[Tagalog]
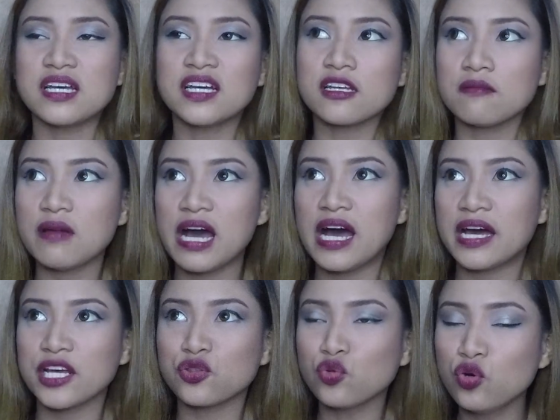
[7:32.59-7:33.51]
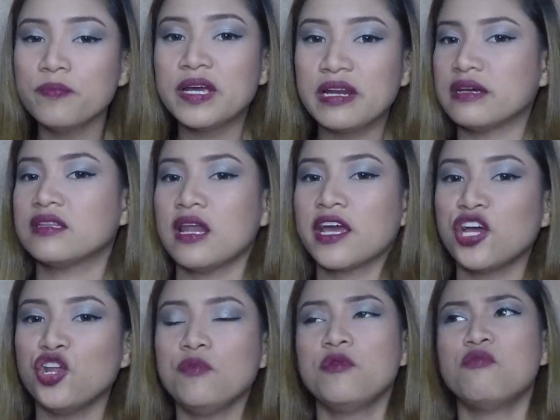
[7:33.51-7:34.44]
Hanggat maaari, tubig lang talaga
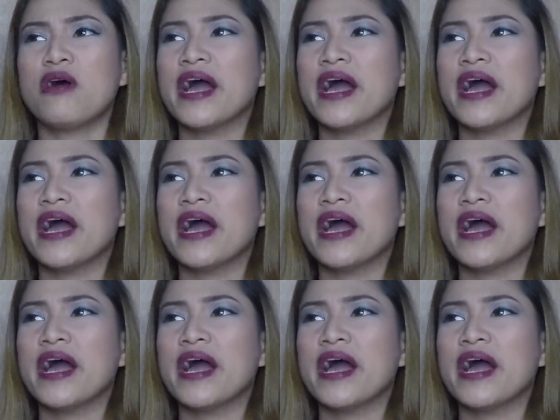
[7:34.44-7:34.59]
ininom.